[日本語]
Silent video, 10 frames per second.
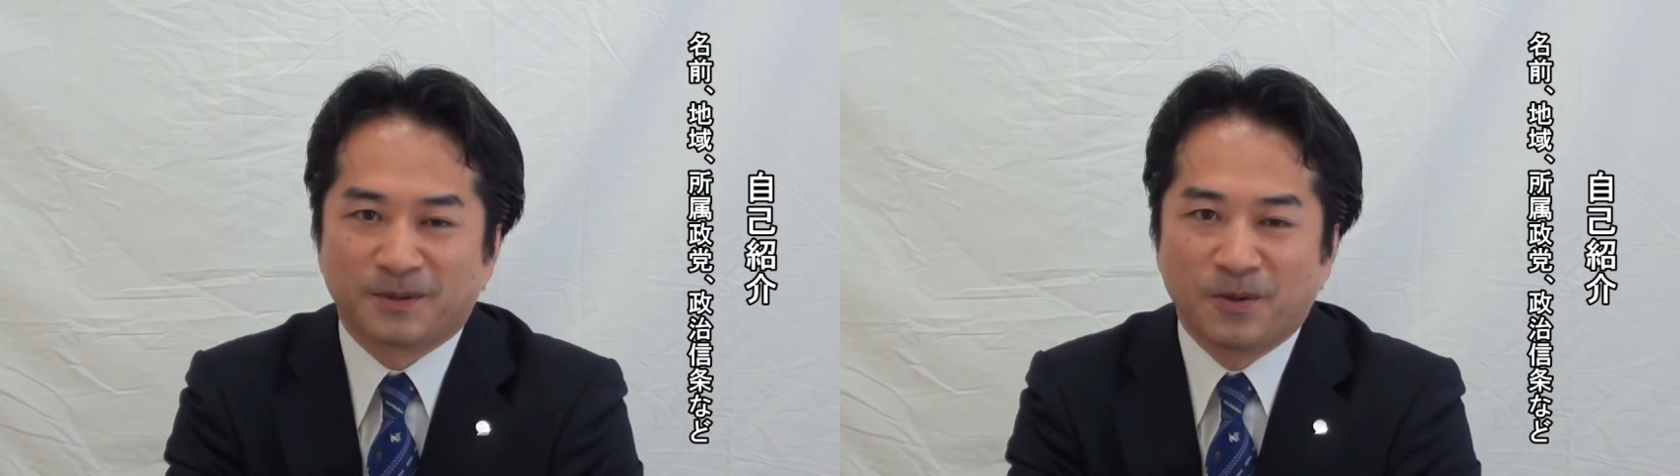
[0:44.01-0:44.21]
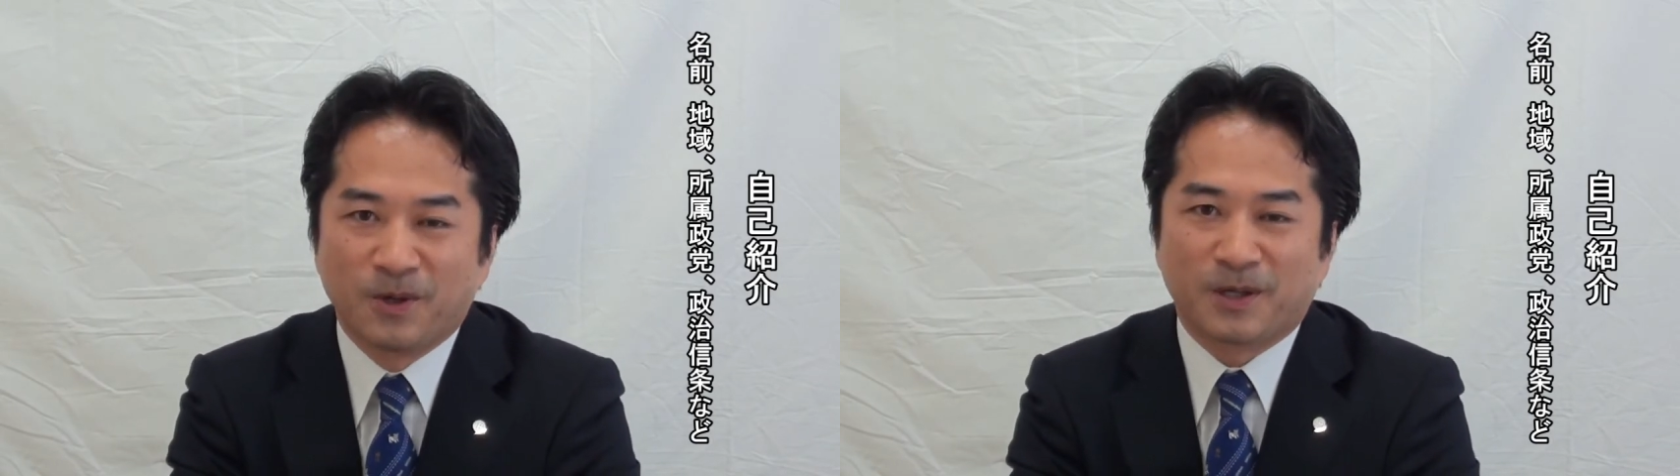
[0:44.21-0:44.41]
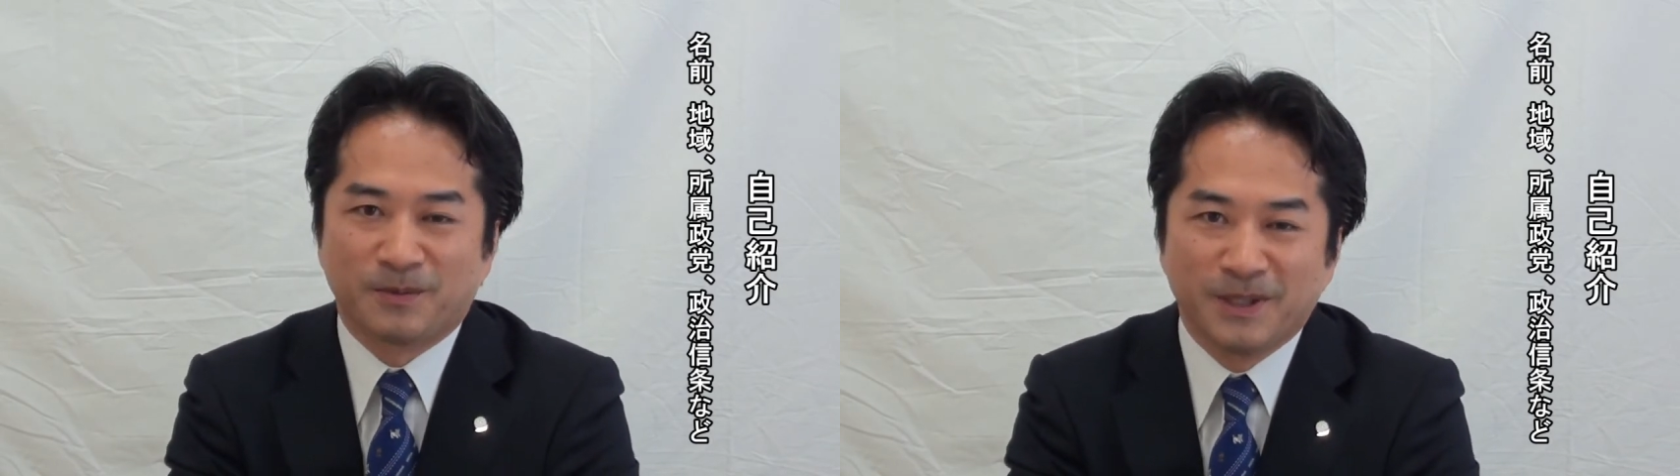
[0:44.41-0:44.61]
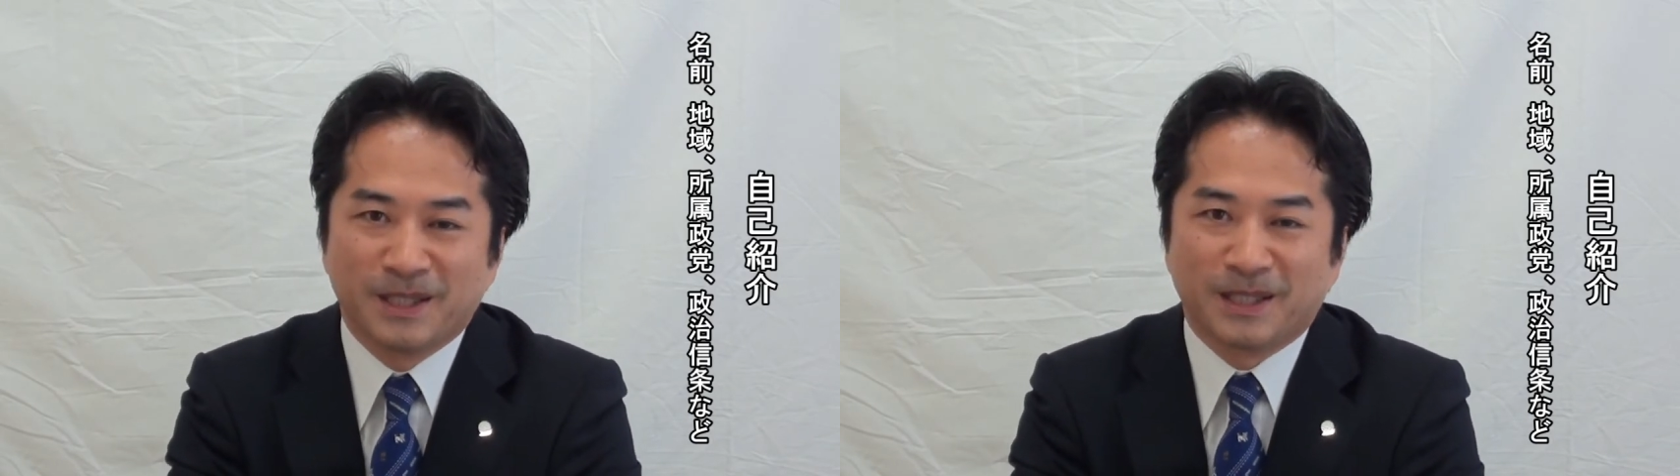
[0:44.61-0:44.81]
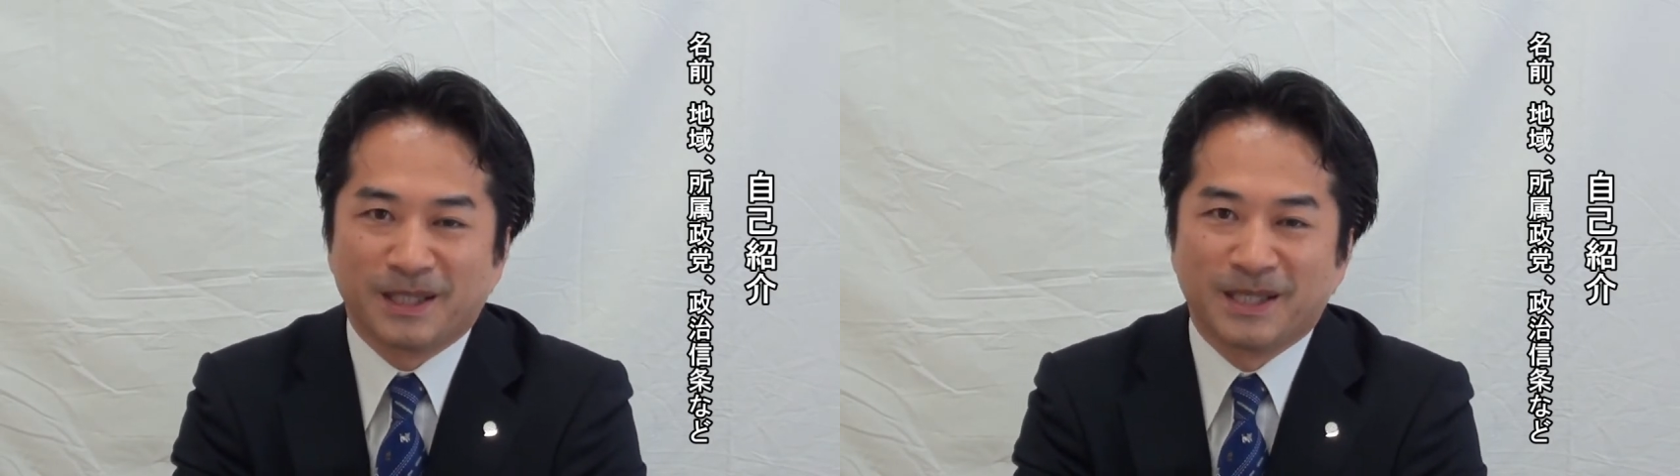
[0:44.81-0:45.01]
工学部
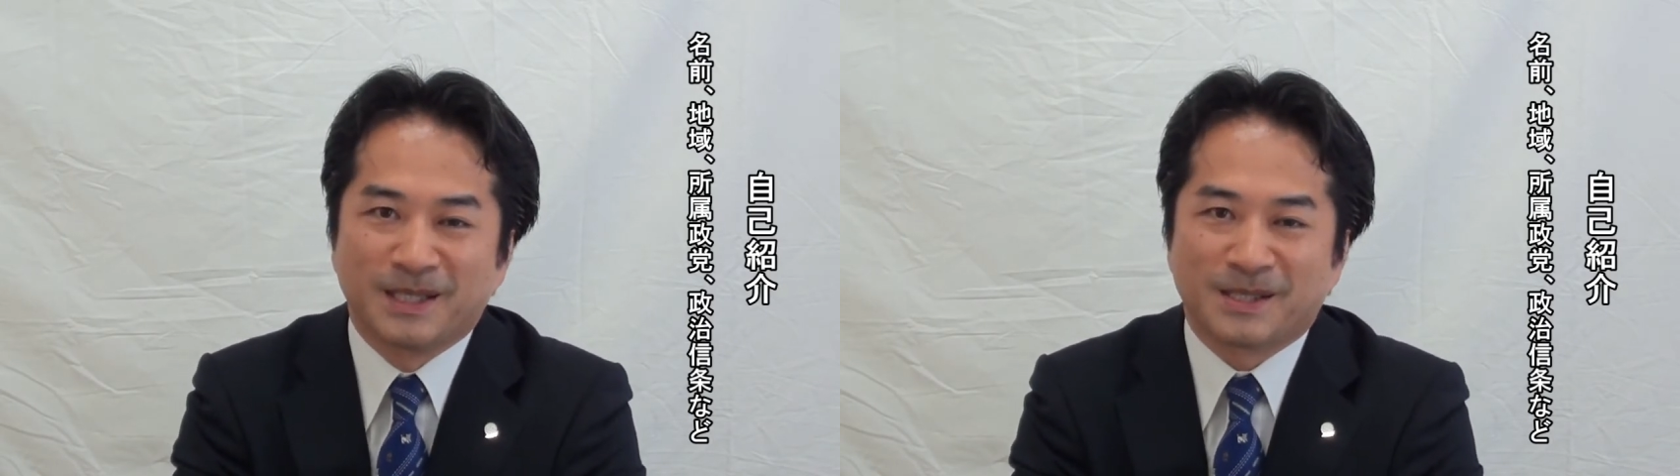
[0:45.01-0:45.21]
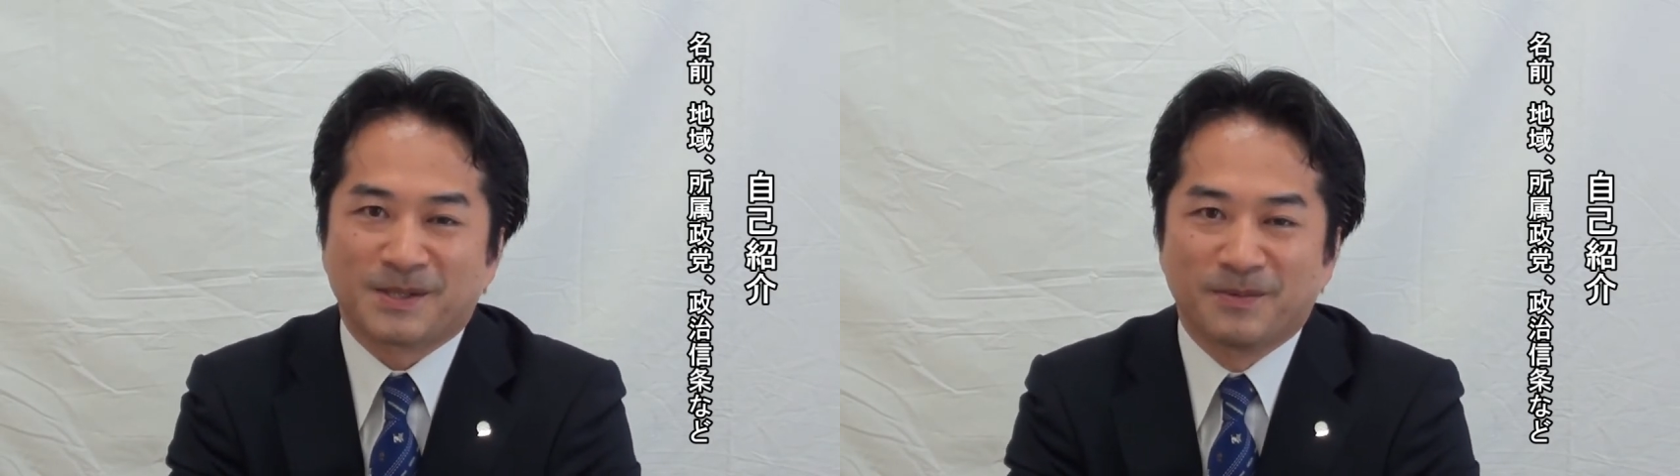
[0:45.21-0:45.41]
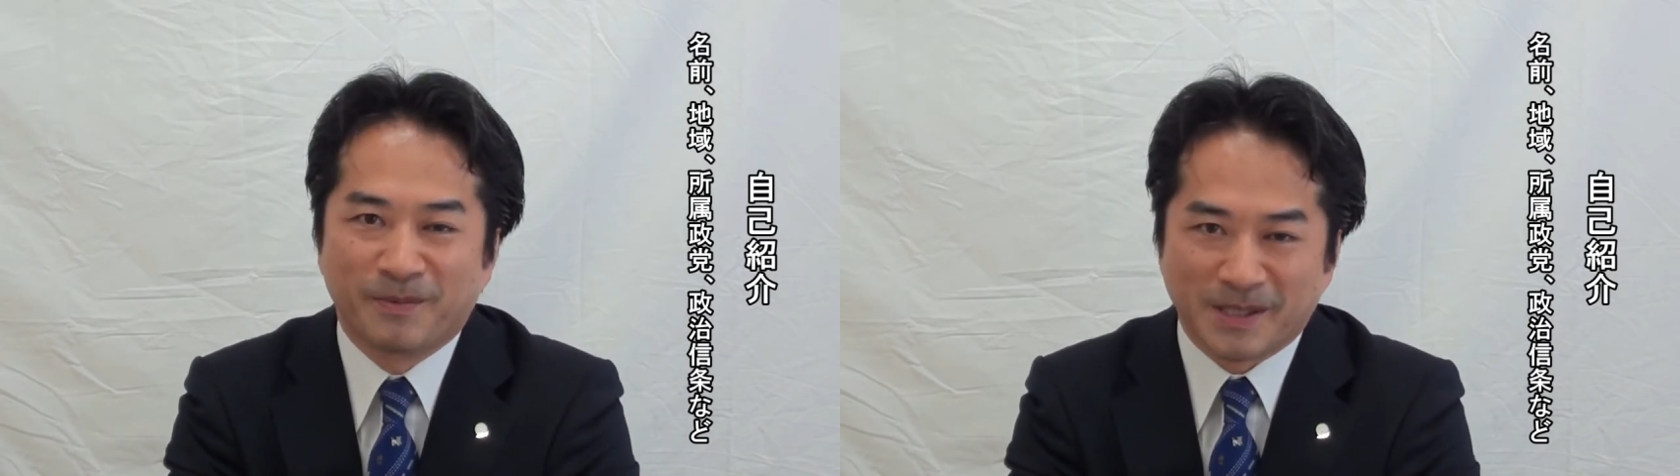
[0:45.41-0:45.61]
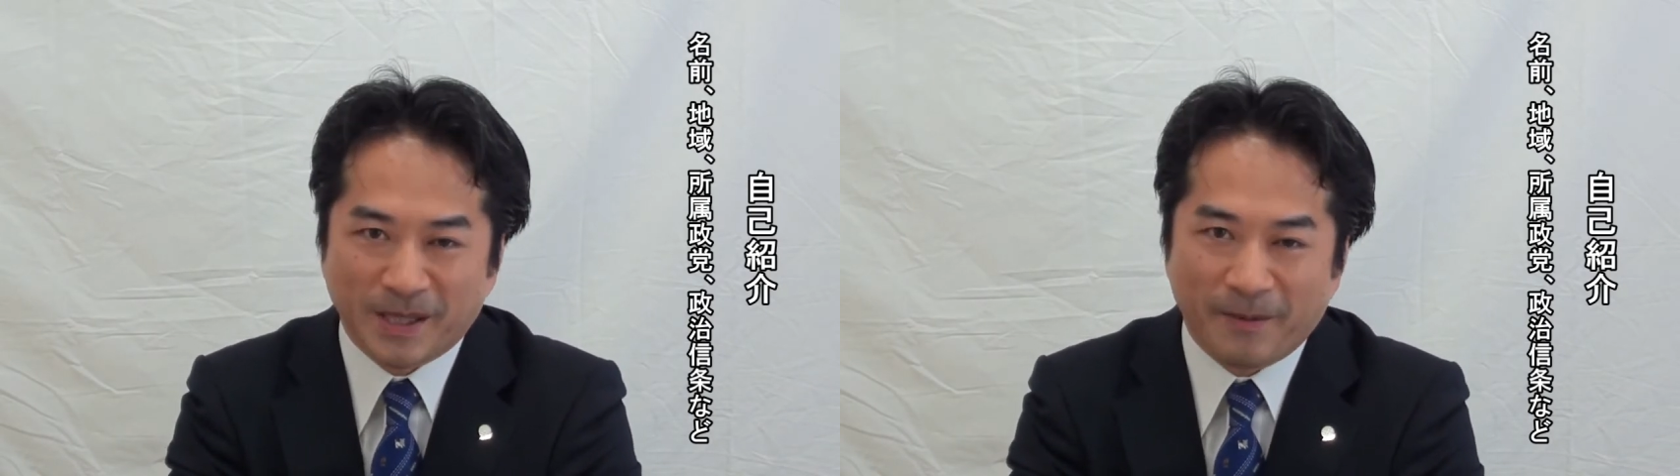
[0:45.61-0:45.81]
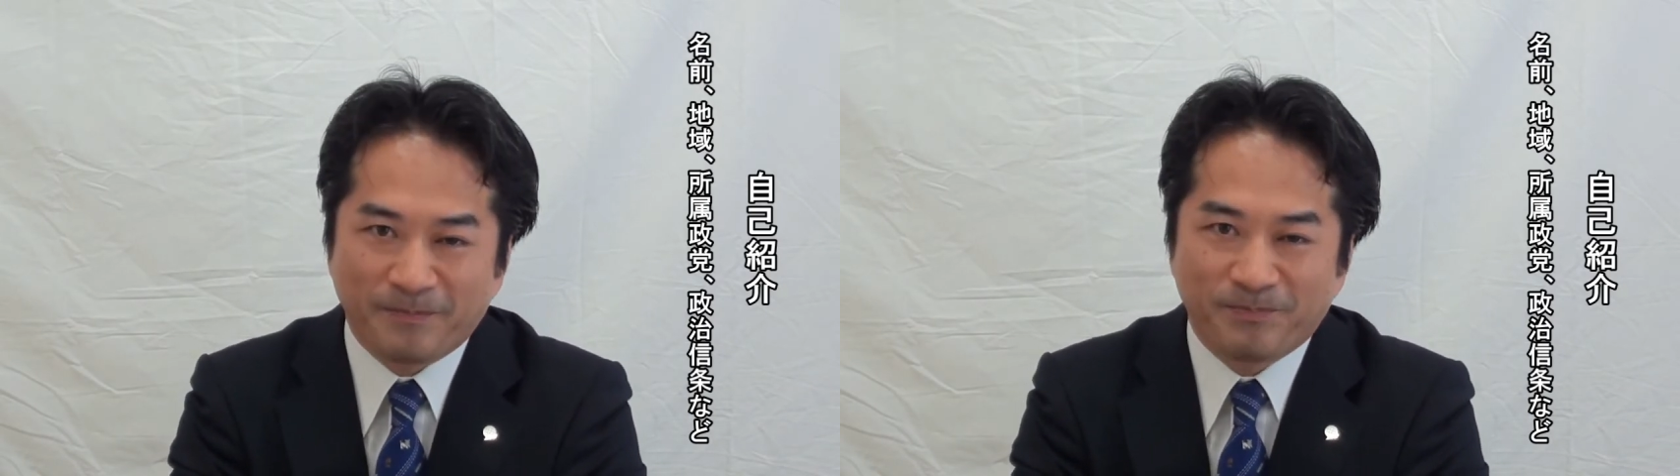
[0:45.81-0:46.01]
に、え進みまし
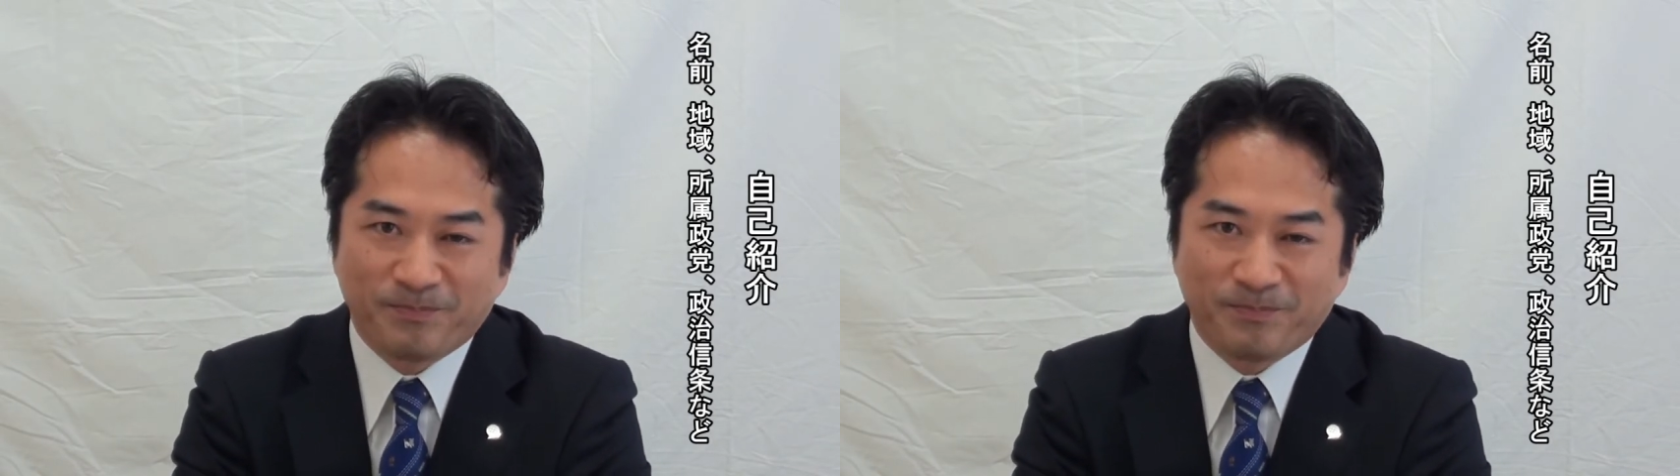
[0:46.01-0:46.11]
た、